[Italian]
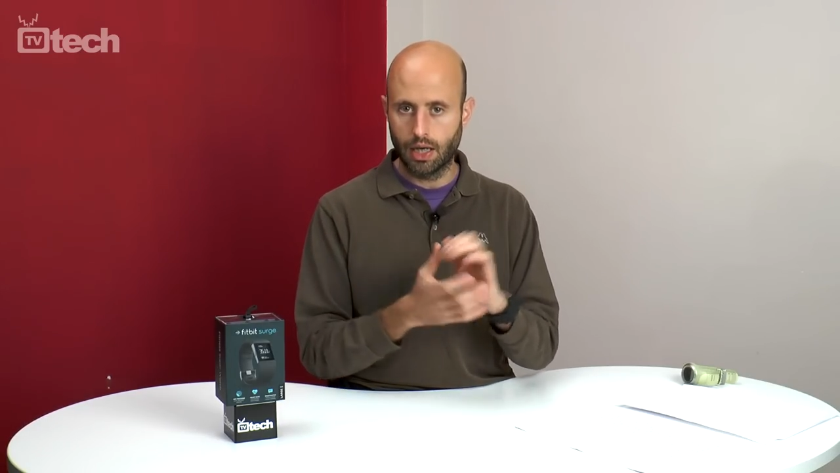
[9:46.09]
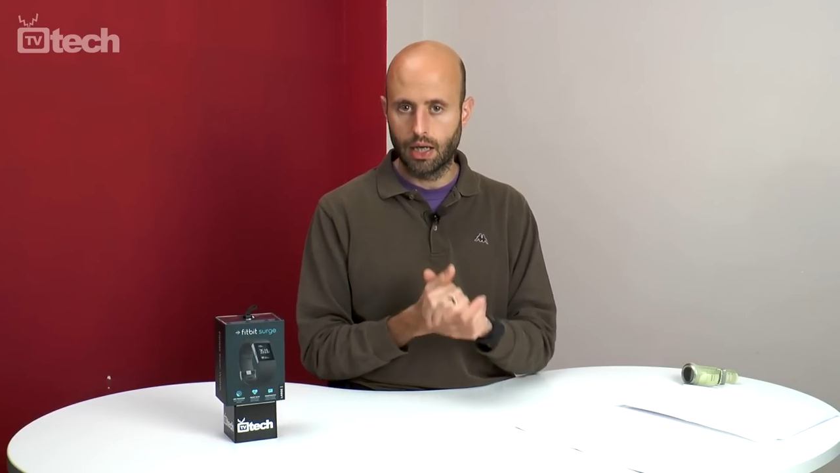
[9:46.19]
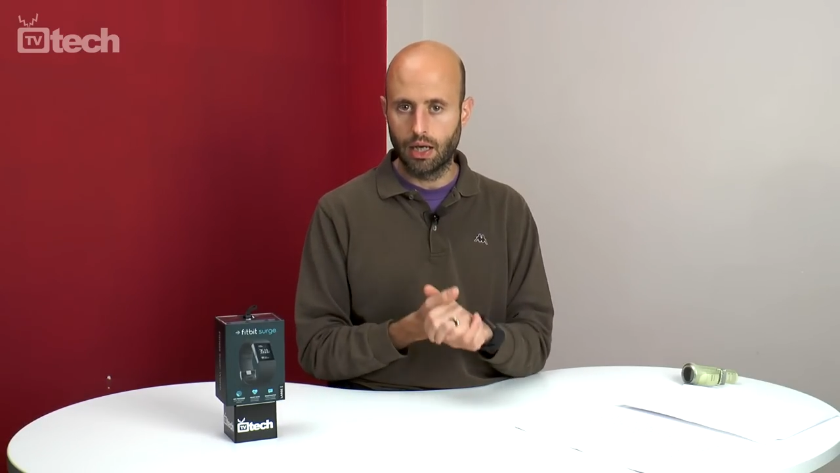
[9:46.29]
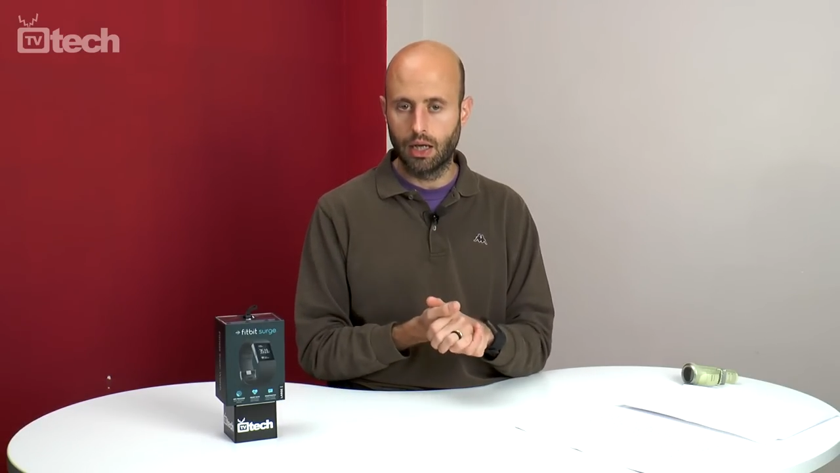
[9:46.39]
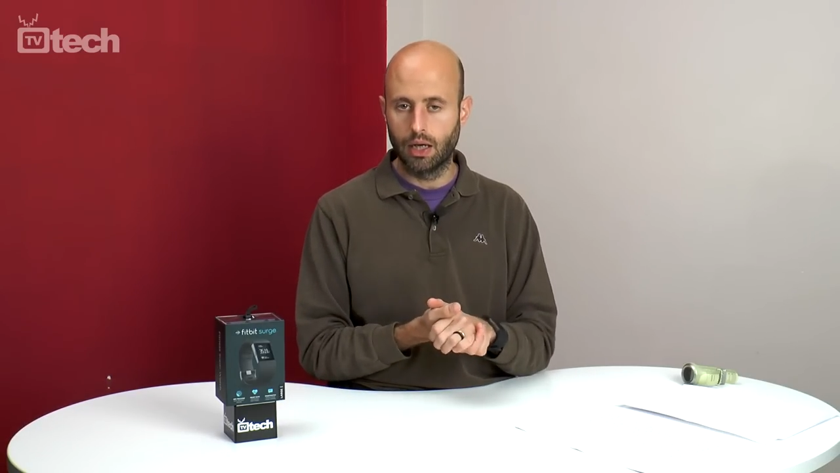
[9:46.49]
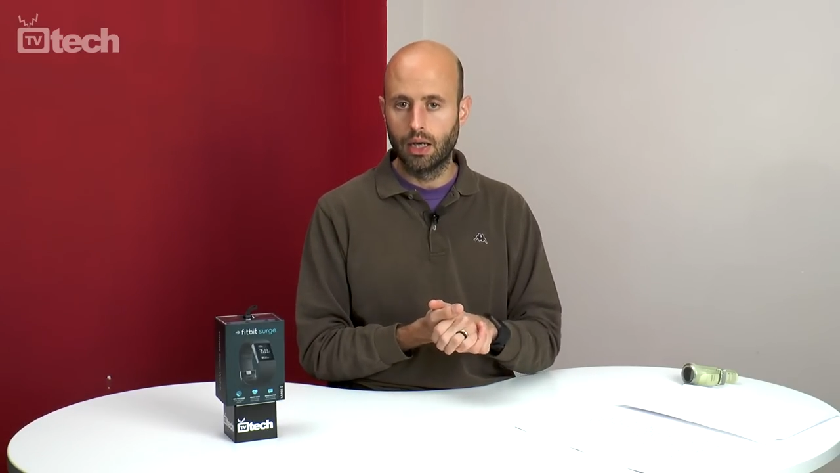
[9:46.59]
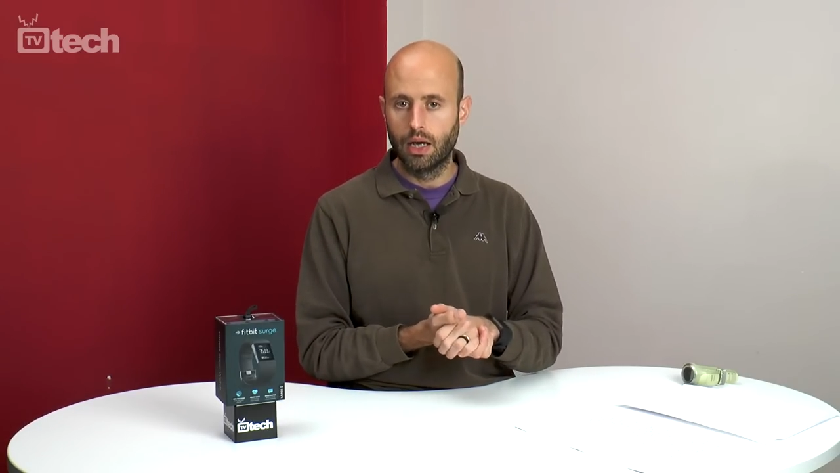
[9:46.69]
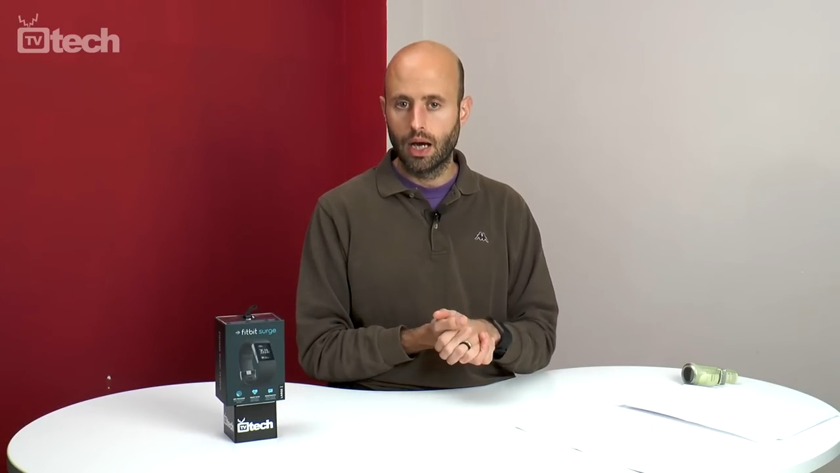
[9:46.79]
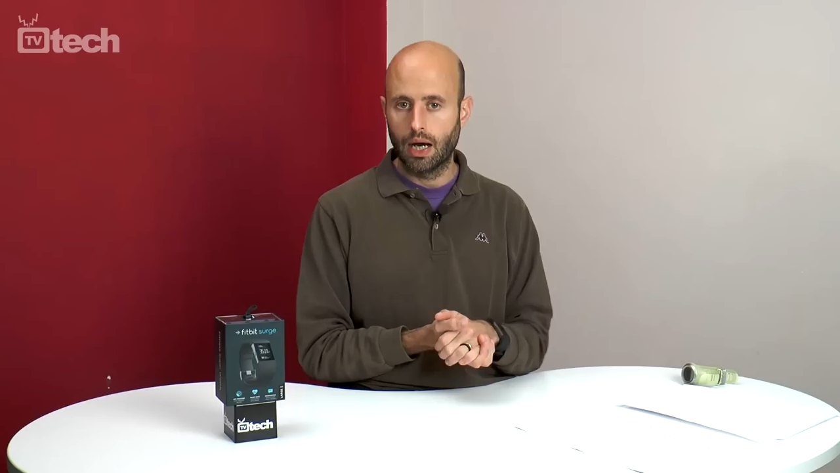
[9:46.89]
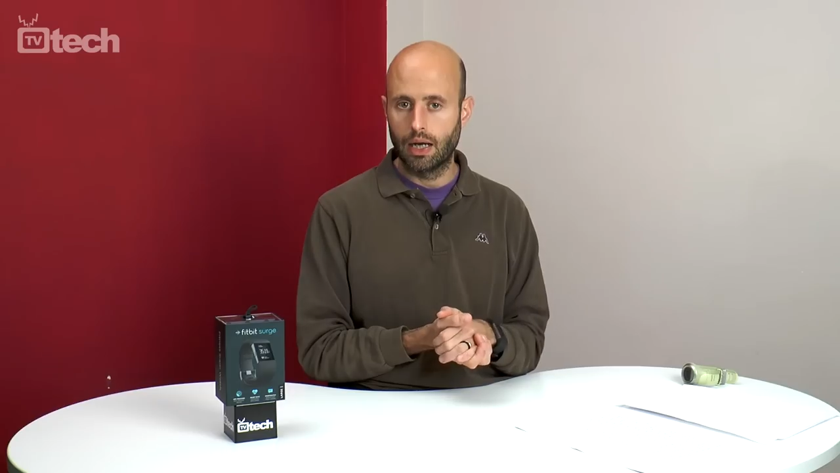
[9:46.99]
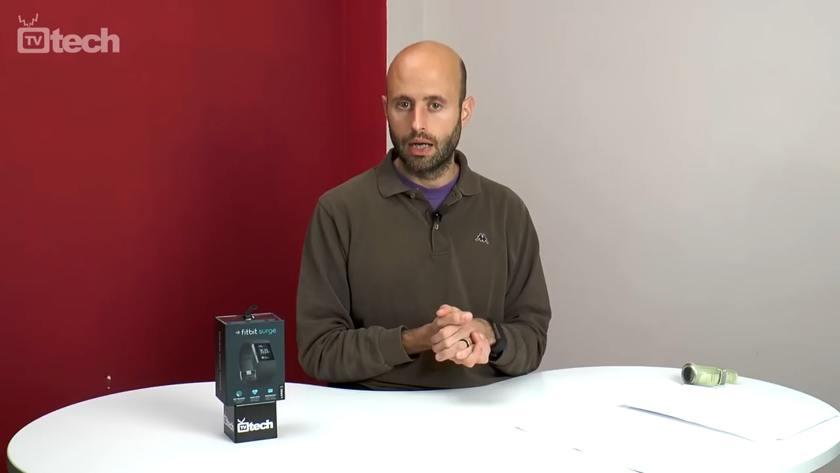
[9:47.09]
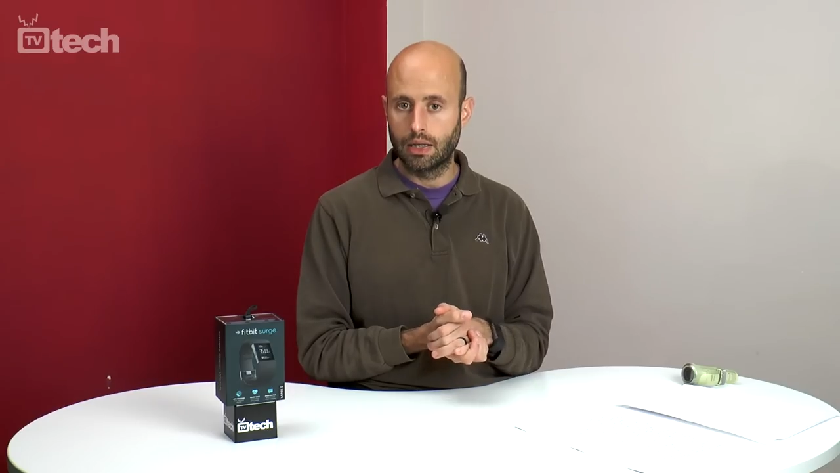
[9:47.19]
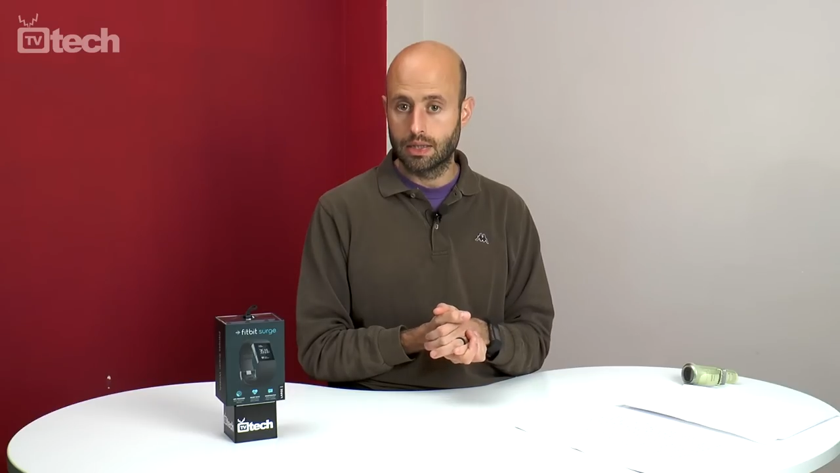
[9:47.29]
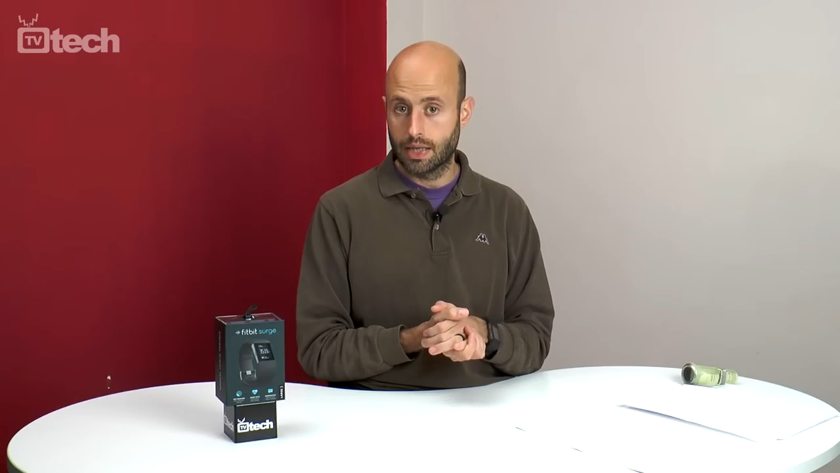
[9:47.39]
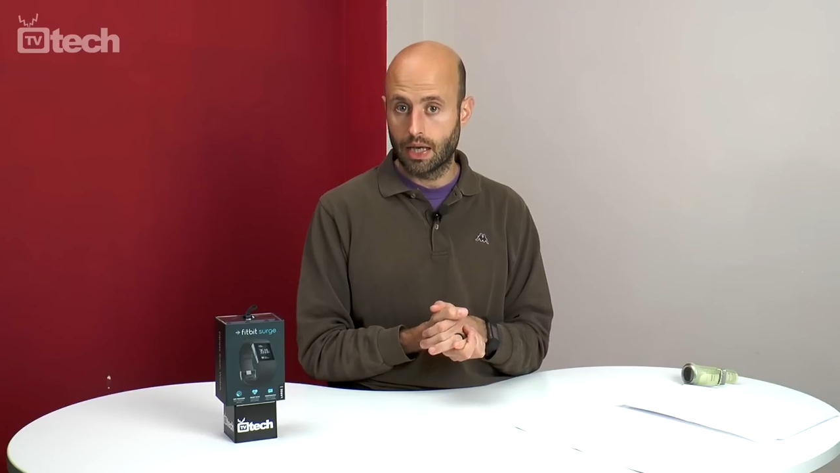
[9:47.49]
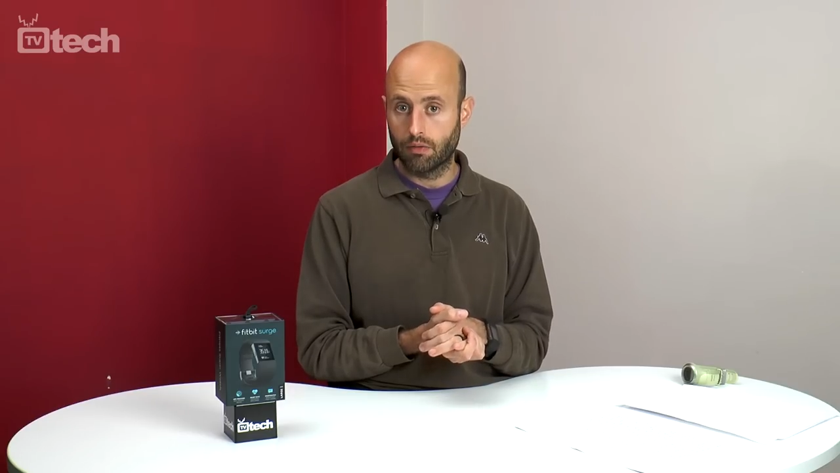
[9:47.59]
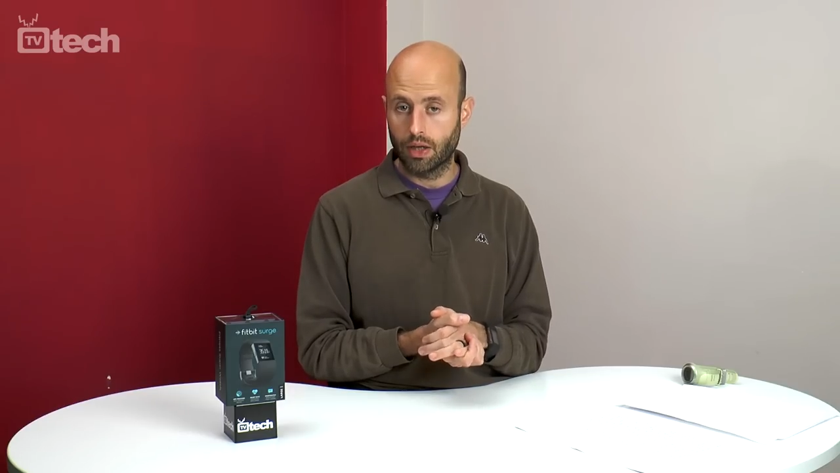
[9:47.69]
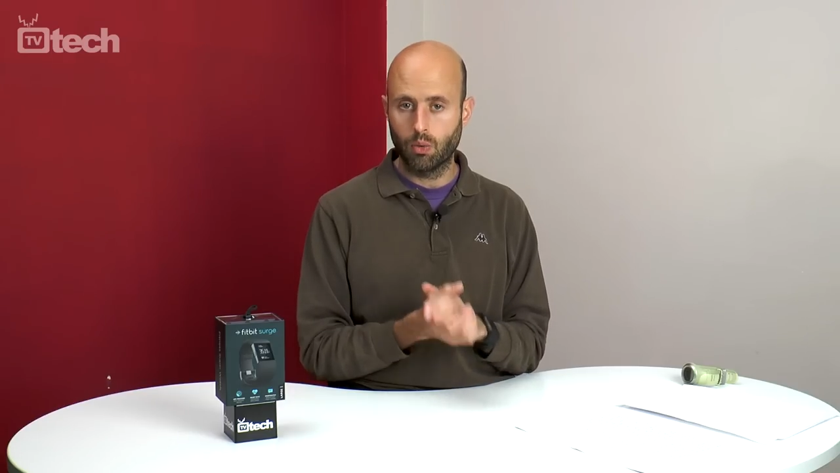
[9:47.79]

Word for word: al, al server.